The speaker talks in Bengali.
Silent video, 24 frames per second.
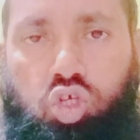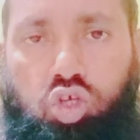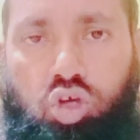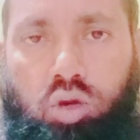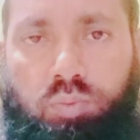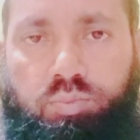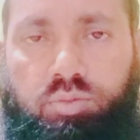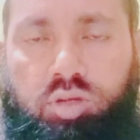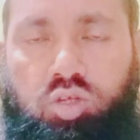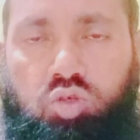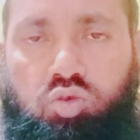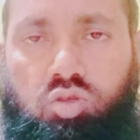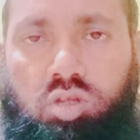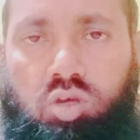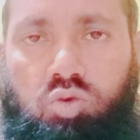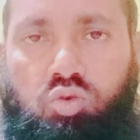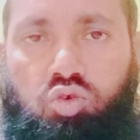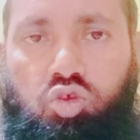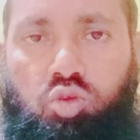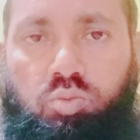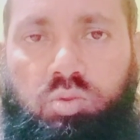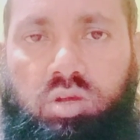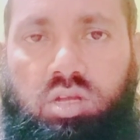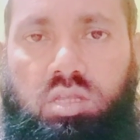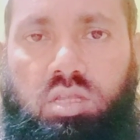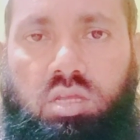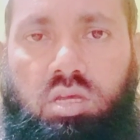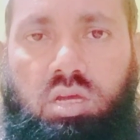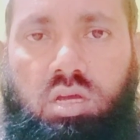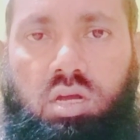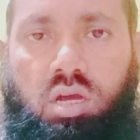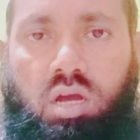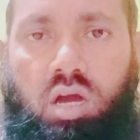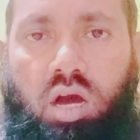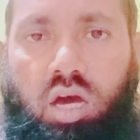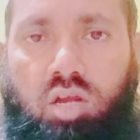স্বপ্নে যদি কোনো ব্যক্তি
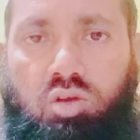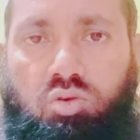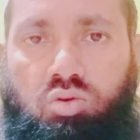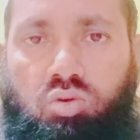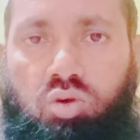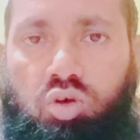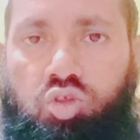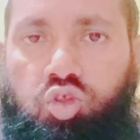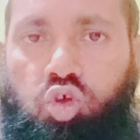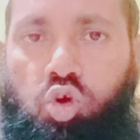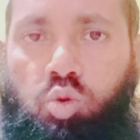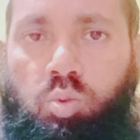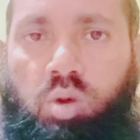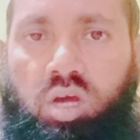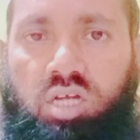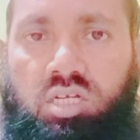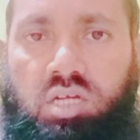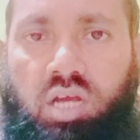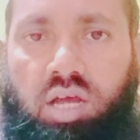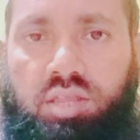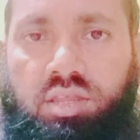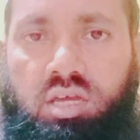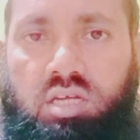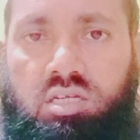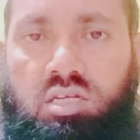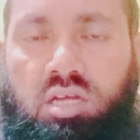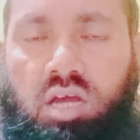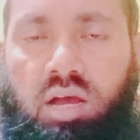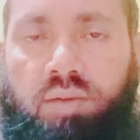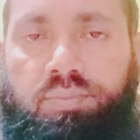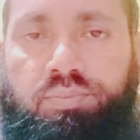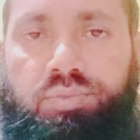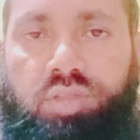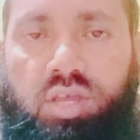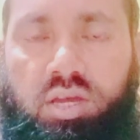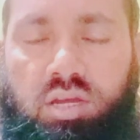কালো অথবা সাদা
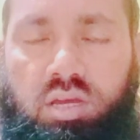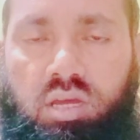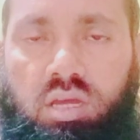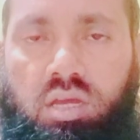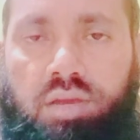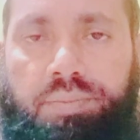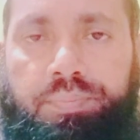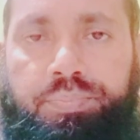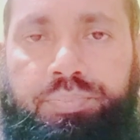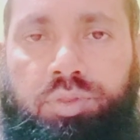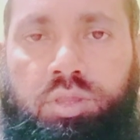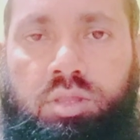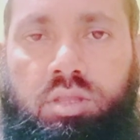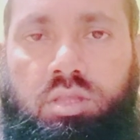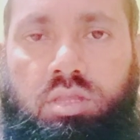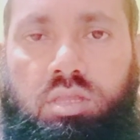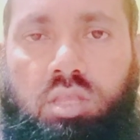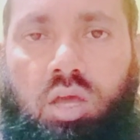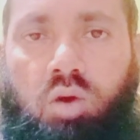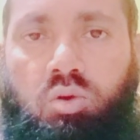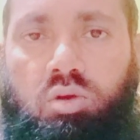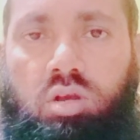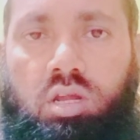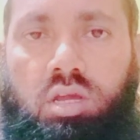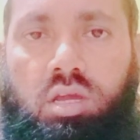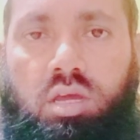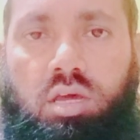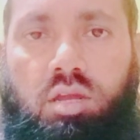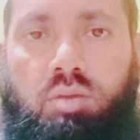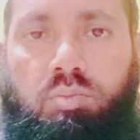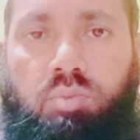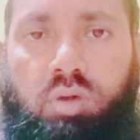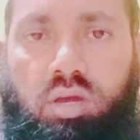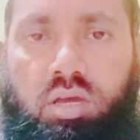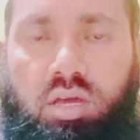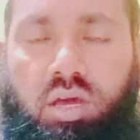সাপ দেখে তাহলে
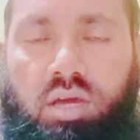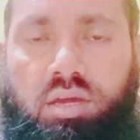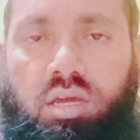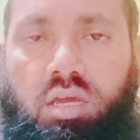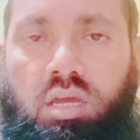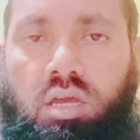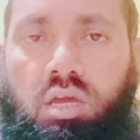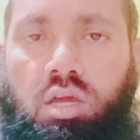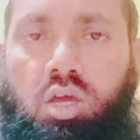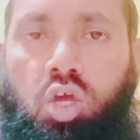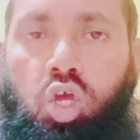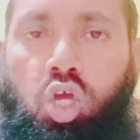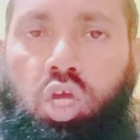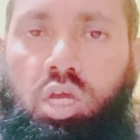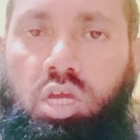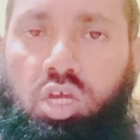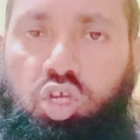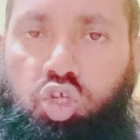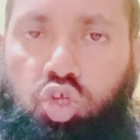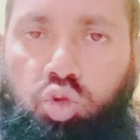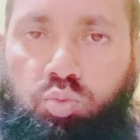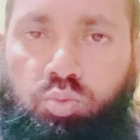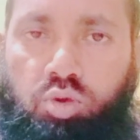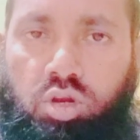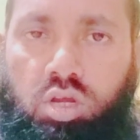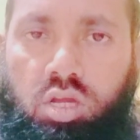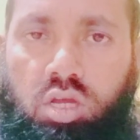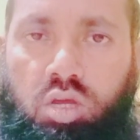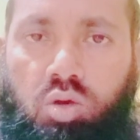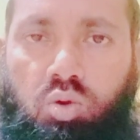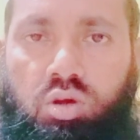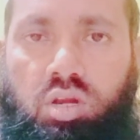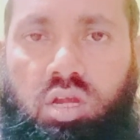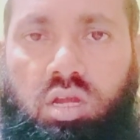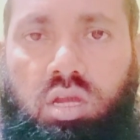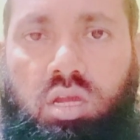এর ব্যাখ্যা কী এ সম্পর্কে
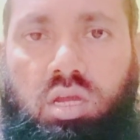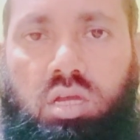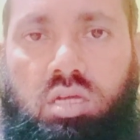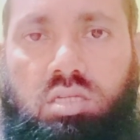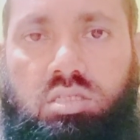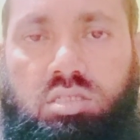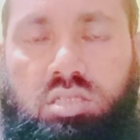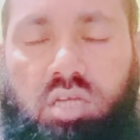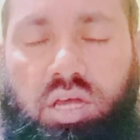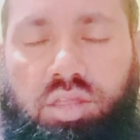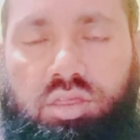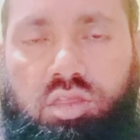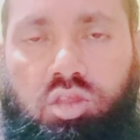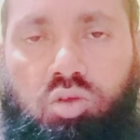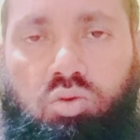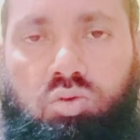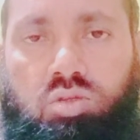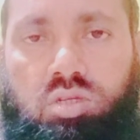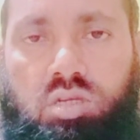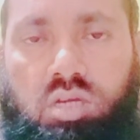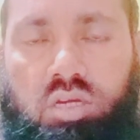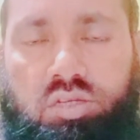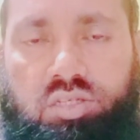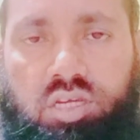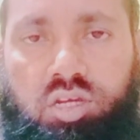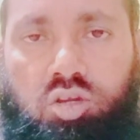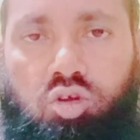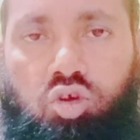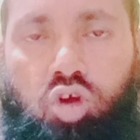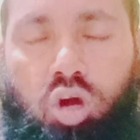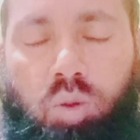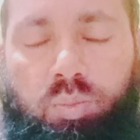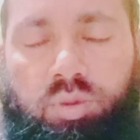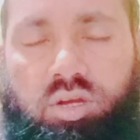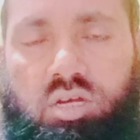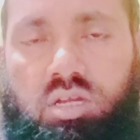অনেকে জানতেও চেয়েছেন
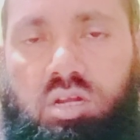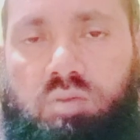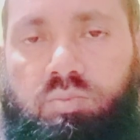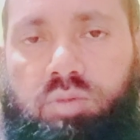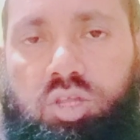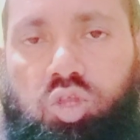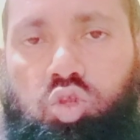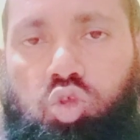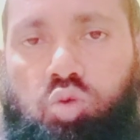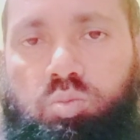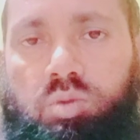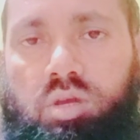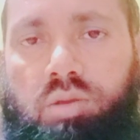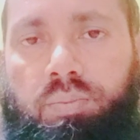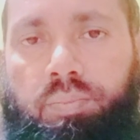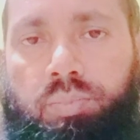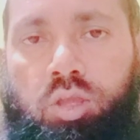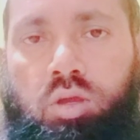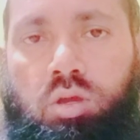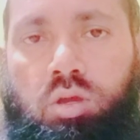কমেন্টের মাধ্যমে